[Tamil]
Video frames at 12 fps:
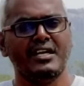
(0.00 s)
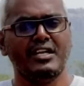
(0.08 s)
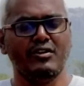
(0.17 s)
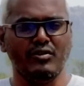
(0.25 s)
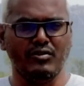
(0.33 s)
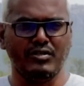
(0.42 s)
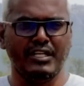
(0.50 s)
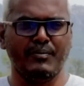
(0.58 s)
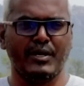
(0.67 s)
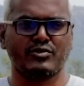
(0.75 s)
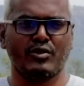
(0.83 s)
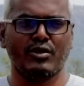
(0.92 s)
இன்னும்
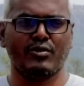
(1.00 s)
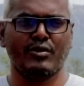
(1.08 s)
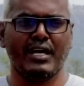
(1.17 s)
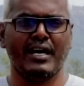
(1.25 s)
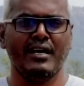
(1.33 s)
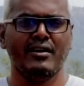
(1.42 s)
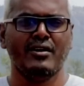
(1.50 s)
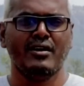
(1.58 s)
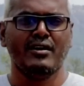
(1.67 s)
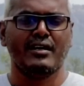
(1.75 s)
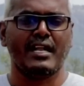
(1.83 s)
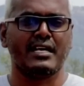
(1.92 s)
டீப்பாக சொல்லணுன்னா
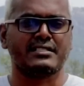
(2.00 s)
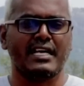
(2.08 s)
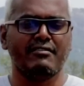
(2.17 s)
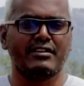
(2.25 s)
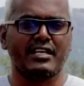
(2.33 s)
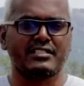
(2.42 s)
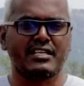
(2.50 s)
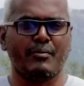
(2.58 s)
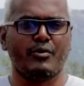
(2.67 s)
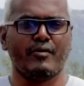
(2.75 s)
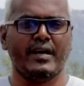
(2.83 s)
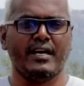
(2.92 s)
நான் சைவம் தான்
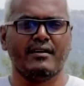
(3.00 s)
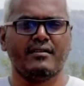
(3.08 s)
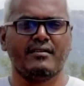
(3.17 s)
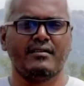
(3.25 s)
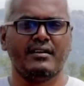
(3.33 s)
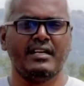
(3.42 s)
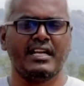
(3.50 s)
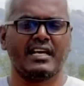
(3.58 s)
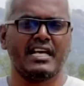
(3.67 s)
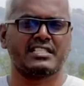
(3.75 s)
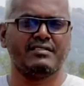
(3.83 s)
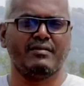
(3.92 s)
சாப்பிடுவேன்
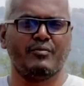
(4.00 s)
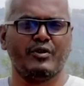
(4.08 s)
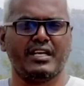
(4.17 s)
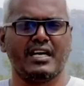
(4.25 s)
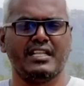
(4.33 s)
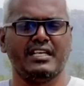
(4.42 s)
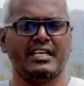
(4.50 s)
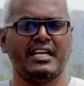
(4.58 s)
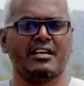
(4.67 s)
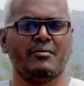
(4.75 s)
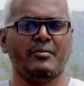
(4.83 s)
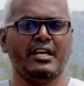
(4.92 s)
எனக்கு அசைவம் பிடிக்காது
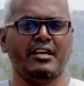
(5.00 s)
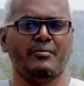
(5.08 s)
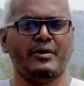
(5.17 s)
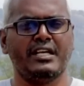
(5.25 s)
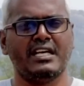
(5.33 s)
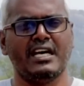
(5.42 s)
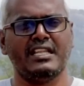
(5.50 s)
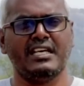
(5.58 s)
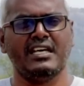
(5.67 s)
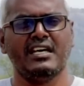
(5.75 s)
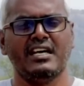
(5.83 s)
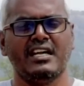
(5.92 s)
எனக்கு மீன் பிடிக்காது
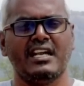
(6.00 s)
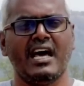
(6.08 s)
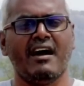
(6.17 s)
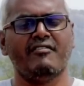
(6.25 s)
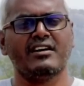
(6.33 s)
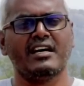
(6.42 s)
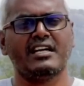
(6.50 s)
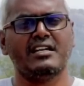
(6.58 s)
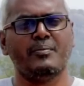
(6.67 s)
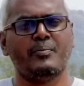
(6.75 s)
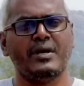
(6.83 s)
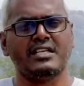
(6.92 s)
நான்
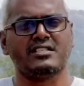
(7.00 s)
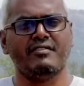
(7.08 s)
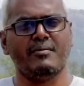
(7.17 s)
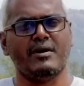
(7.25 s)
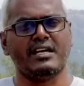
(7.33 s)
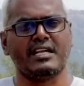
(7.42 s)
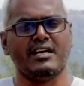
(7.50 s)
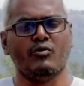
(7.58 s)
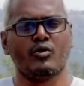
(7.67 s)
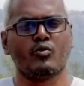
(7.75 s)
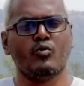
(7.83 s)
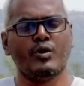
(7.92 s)
அவங்கக்கிட்ட பேசவே மாட்டேன்
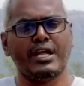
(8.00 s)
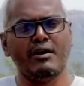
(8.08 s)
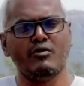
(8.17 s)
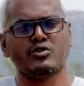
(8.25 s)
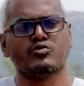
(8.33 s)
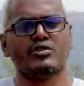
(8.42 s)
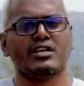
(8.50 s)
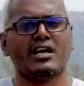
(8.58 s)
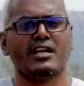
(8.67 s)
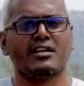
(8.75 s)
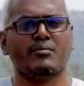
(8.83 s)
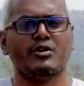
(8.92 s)
ஒரு ஒரே ஒரு
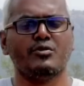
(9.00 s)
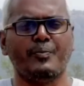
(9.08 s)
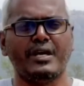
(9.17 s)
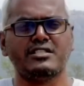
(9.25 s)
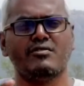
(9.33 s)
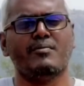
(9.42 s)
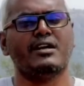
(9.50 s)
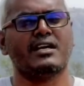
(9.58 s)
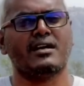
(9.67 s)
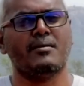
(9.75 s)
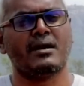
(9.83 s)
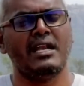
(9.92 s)
சொந்தக்காரன்ட்ட மட்டும் பேசவே
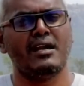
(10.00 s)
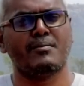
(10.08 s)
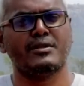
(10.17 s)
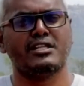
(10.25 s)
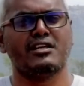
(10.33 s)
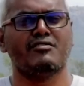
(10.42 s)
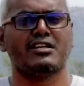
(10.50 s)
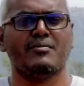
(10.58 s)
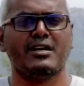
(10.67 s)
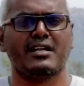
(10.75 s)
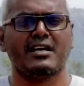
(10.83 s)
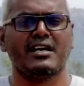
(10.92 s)
மாட்டாங்க கல்யாண பத்திரிக்கை வைக்க
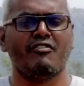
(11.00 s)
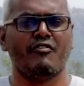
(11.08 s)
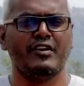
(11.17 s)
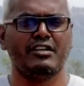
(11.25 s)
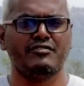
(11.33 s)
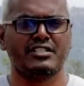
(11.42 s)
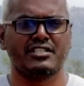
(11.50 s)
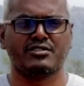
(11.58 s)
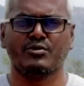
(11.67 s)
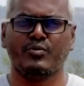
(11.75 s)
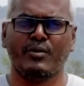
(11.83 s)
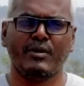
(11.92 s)
மாட்டாங்க அவன் வீட்டு
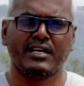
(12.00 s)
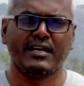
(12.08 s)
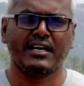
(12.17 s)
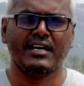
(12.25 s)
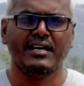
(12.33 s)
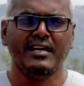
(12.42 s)
விசேஷத்துக்கு போக மாட்டாங்க